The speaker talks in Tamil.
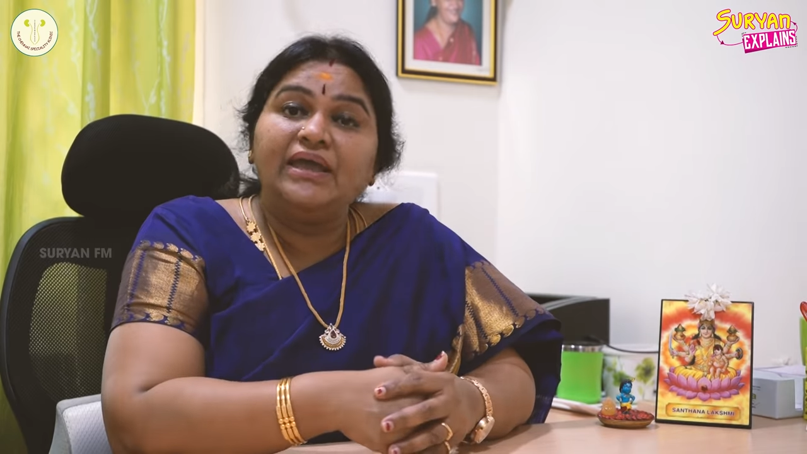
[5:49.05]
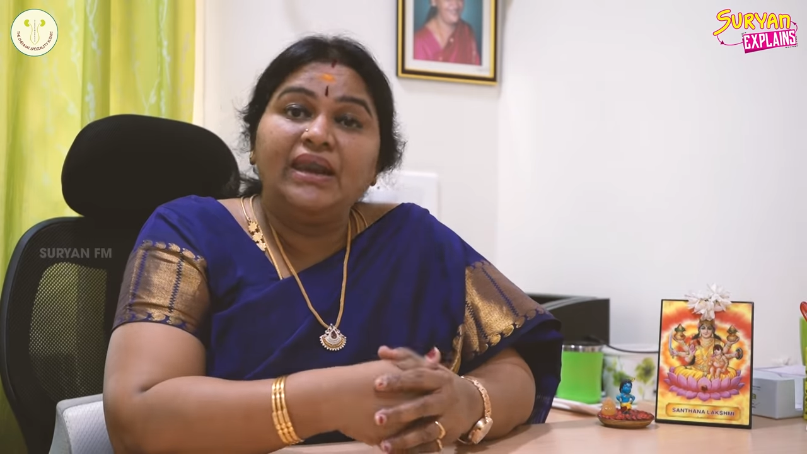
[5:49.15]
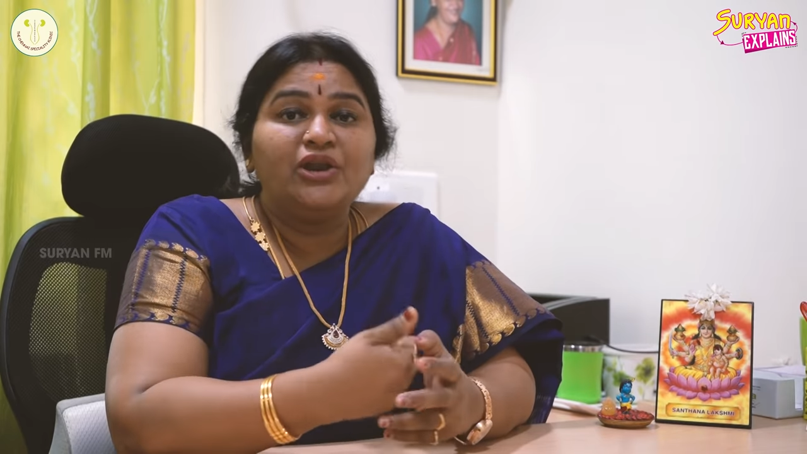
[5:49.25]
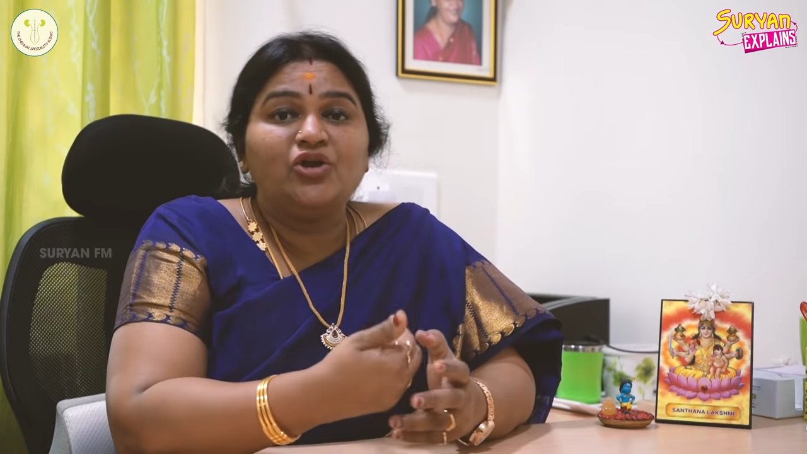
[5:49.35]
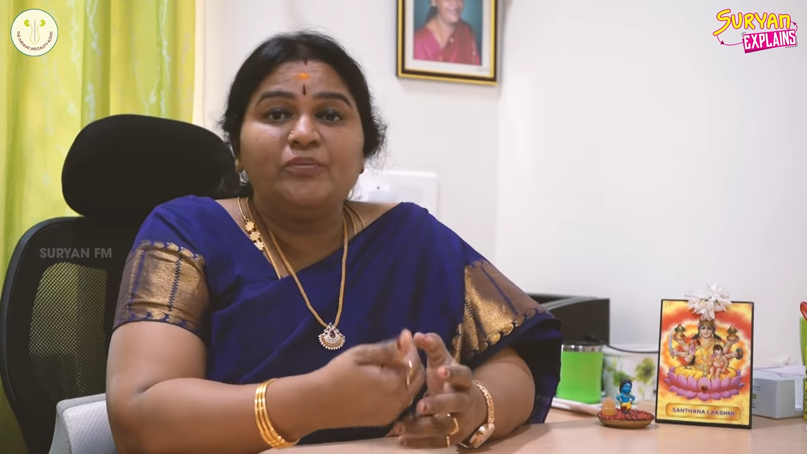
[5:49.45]

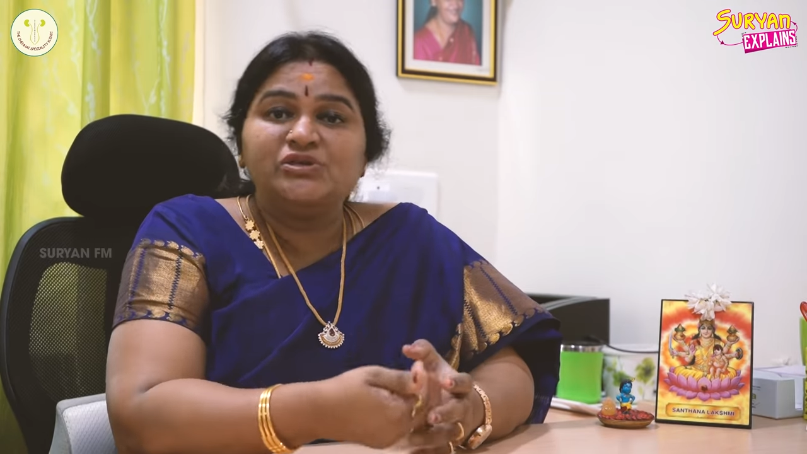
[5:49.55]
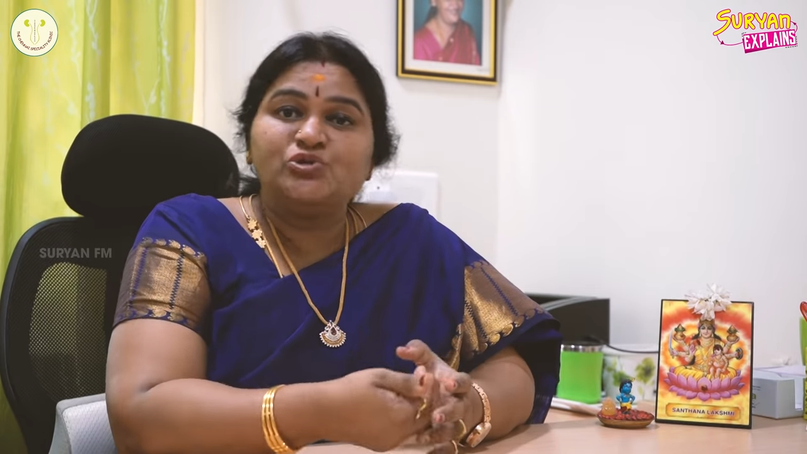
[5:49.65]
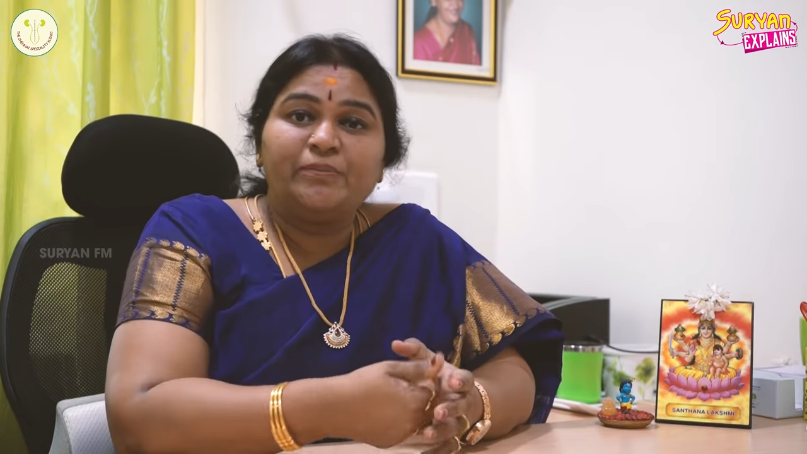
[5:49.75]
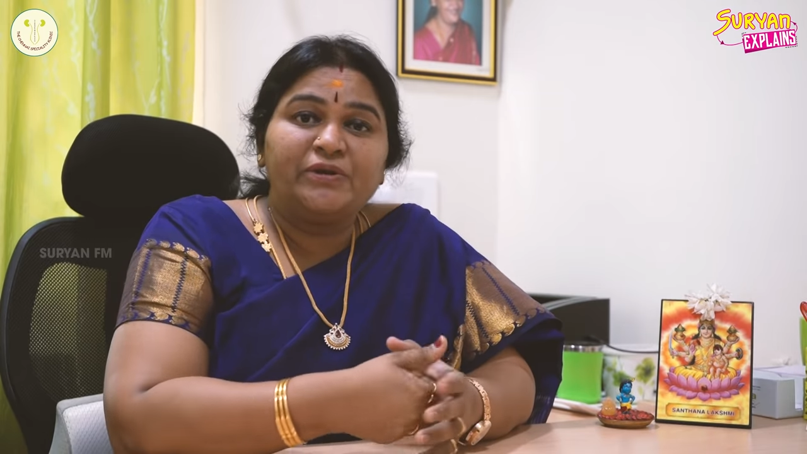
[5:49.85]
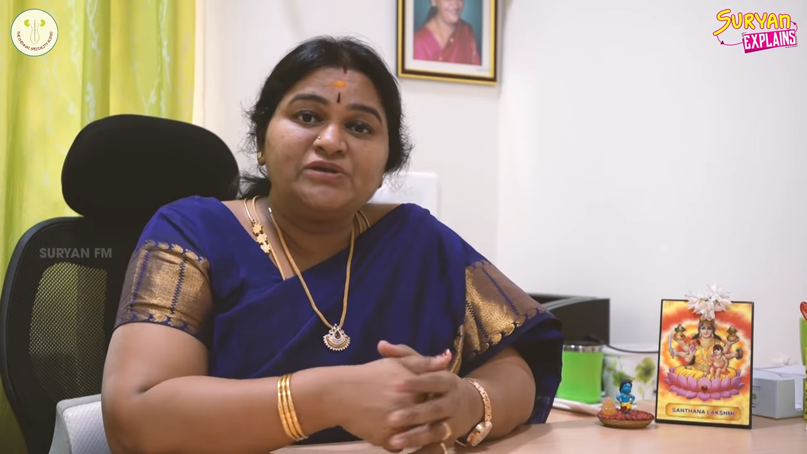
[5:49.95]
எல்லாருக்குமே
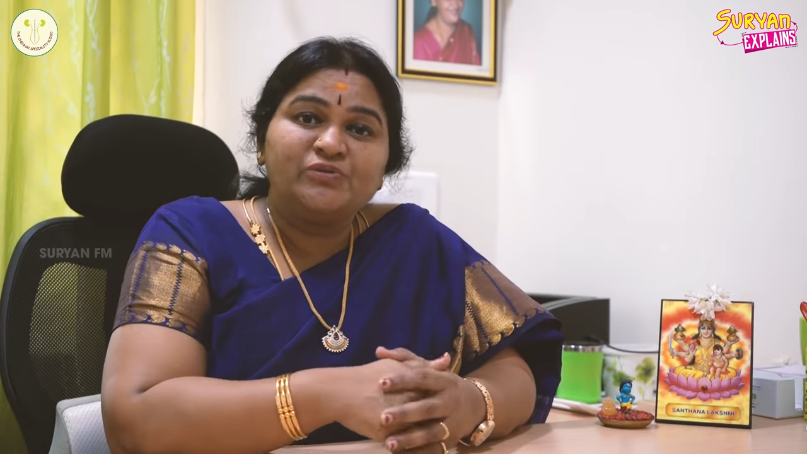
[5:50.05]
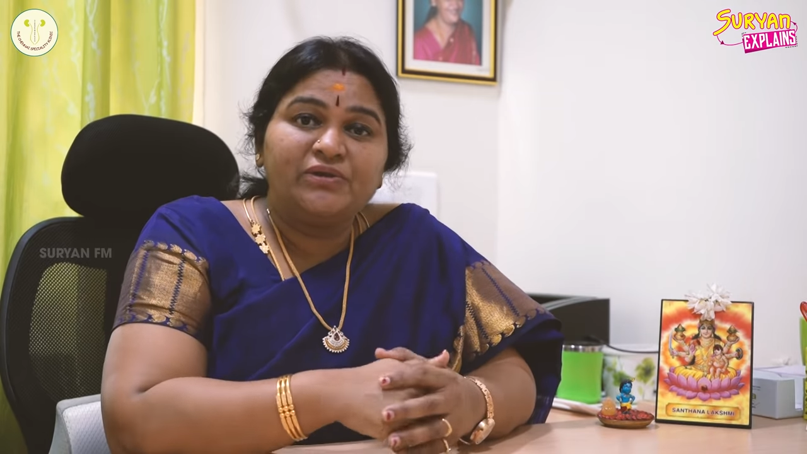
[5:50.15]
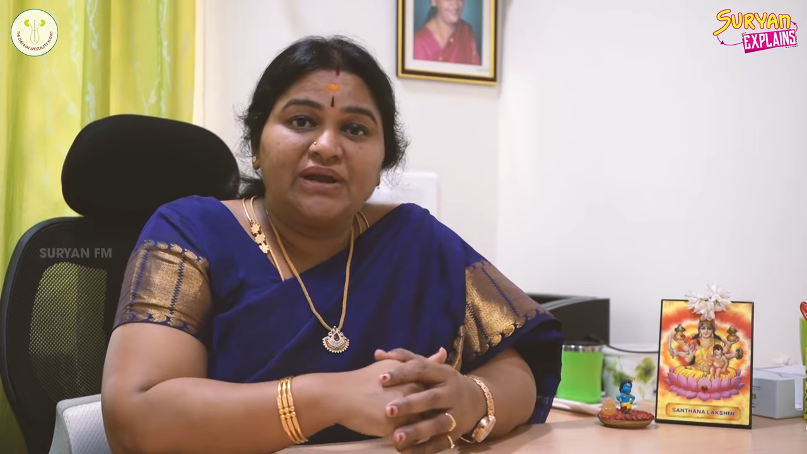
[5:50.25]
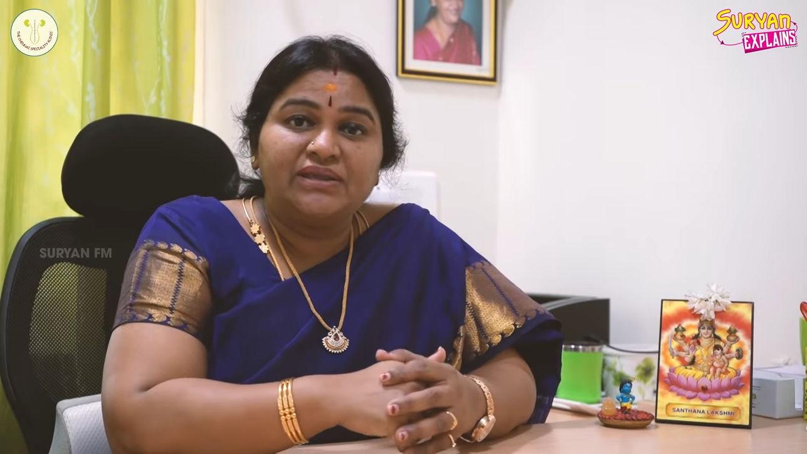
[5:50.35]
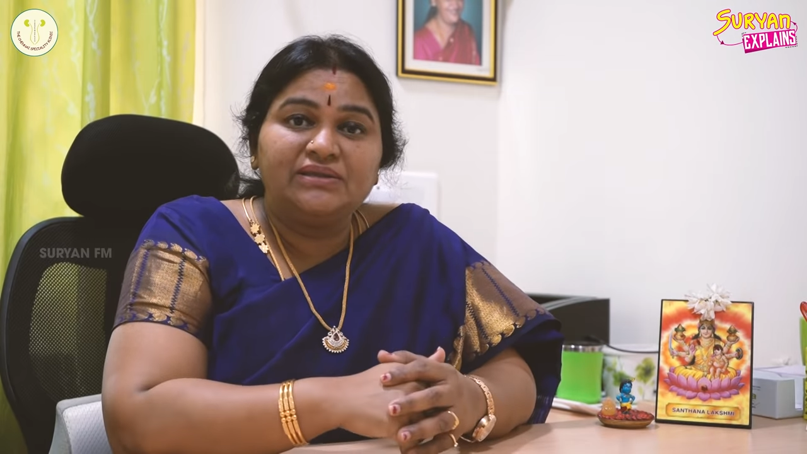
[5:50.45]

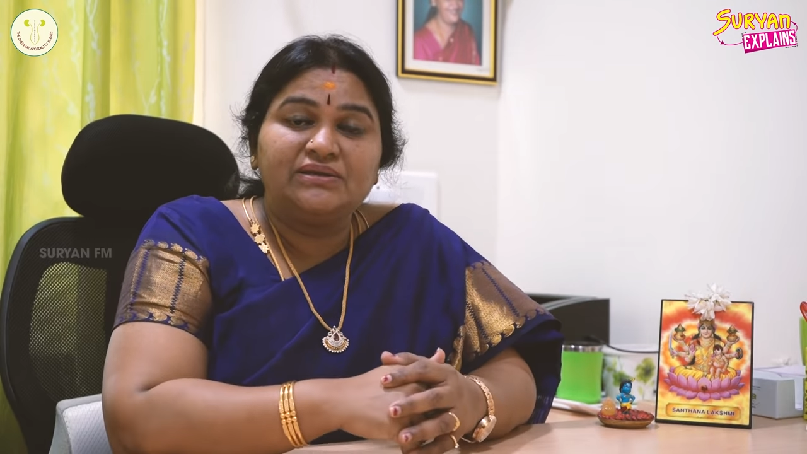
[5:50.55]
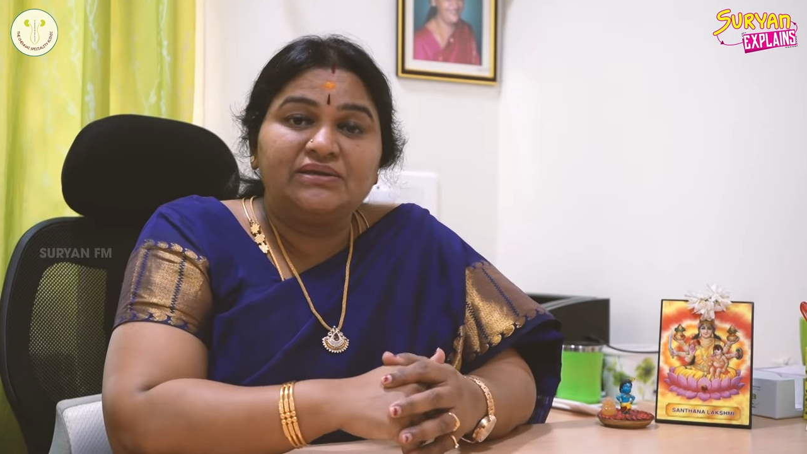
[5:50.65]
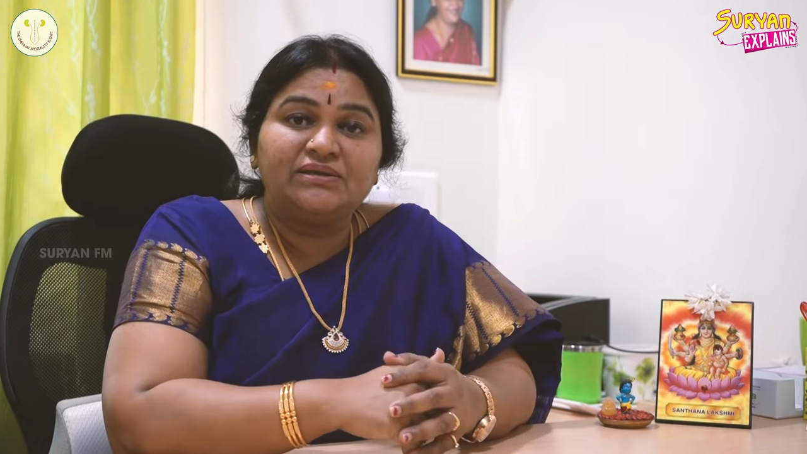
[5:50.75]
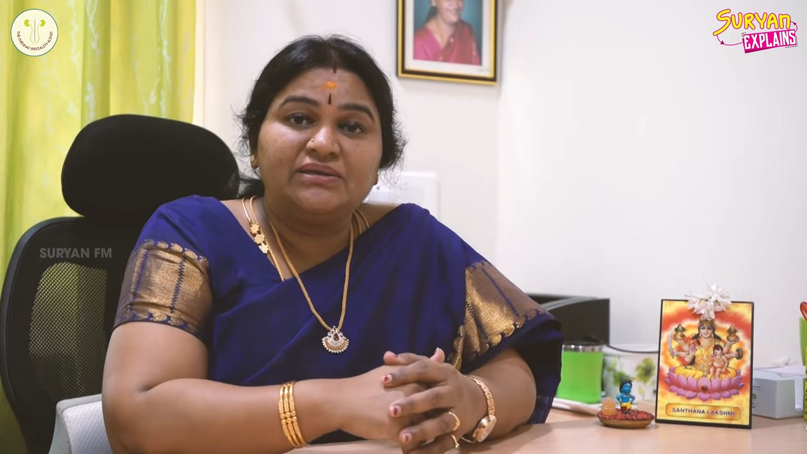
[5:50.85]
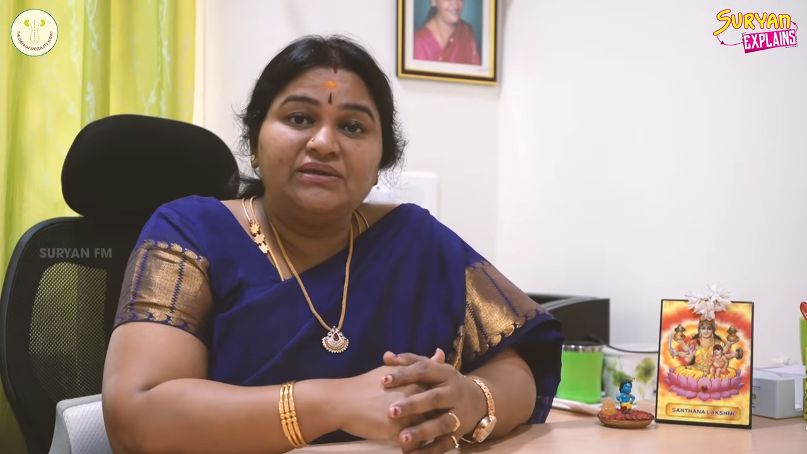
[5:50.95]
சுகப்பிரசவம் நடந்துட்டு
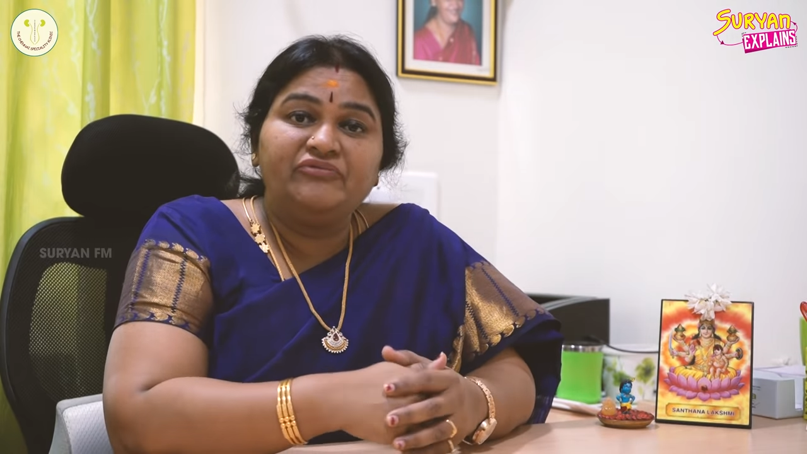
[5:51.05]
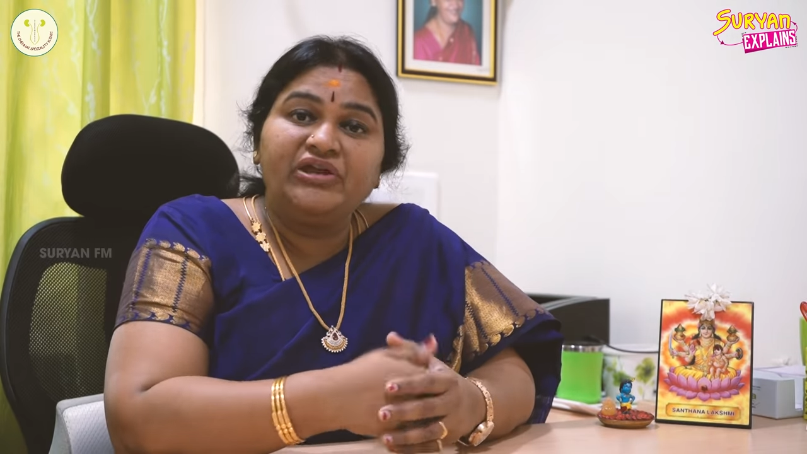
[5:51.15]
இருந்தது